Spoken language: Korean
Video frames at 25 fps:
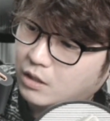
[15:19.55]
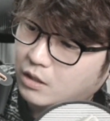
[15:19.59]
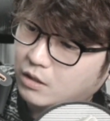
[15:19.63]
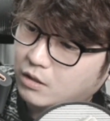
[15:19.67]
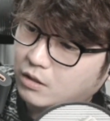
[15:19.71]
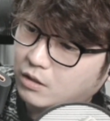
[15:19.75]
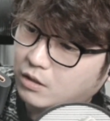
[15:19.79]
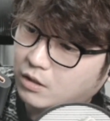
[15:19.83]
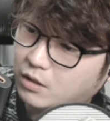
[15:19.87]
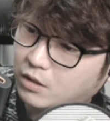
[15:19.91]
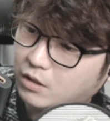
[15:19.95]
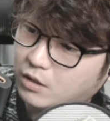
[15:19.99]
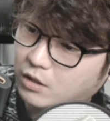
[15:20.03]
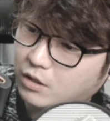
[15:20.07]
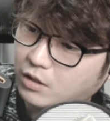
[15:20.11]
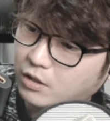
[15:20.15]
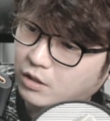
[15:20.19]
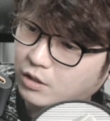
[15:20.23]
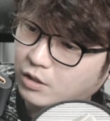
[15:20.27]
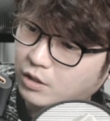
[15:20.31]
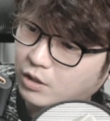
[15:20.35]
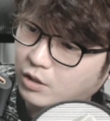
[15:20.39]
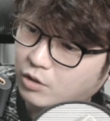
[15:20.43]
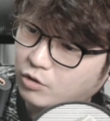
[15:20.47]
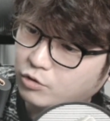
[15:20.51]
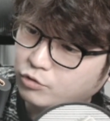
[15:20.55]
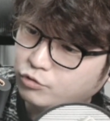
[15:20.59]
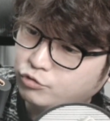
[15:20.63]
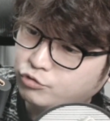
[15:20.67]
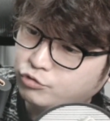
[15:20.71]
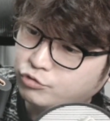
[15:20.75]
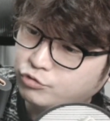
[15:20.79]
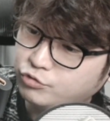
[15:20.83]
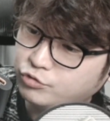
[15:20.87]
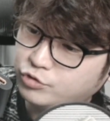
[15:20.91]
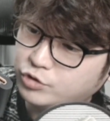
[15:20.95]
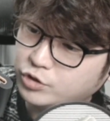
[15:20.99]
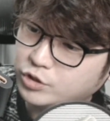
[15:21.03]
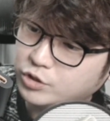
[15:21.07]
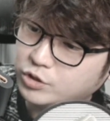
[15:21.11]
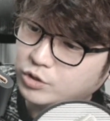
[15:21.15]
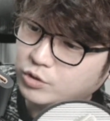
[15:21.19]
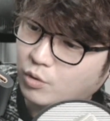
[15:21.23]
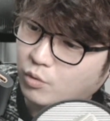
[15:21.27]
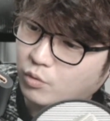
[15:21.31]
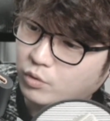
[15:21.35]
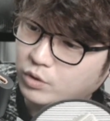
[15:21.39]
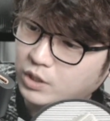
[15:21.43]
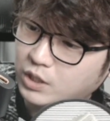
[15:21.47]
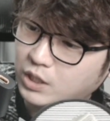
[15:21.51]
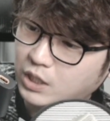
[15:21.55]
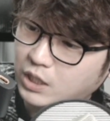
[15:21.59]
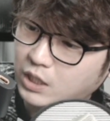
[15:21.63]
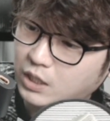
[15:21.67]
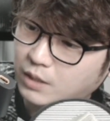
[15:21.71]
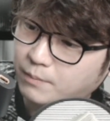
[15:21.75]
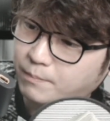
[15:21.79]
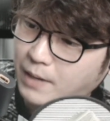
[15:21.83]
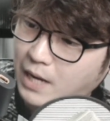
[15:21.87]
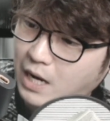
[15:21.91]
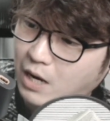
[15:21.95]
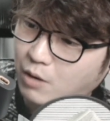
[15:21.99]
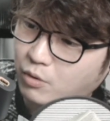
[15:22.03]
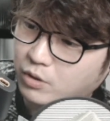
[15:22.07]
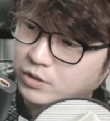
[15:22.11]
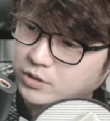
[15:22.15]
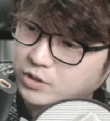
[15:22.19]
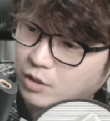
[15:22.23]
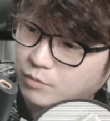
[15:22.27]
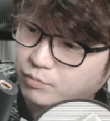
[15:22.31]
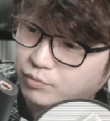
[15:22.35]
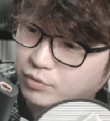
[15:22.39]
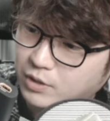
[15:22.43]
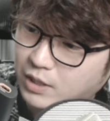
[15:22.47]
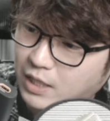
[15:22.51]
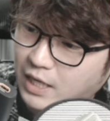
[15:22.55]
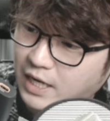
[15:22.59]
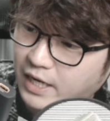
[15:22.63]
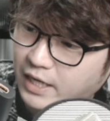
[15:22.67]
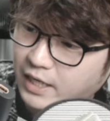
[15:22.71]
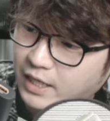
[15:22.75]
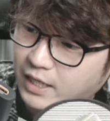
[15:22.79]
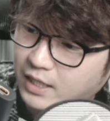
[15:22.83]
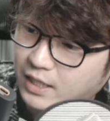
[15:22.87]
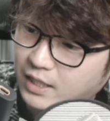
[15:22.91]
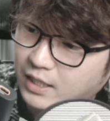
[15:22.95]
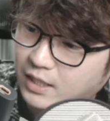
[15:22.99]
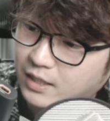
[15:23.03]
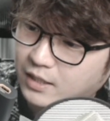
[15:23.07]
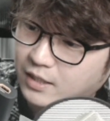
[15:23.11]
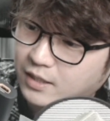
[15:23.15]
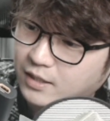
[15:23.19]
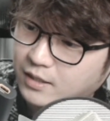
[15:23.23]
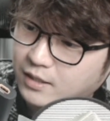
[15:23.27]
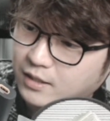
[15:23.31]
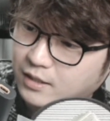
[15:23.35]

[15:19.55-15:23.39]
어 use only power supply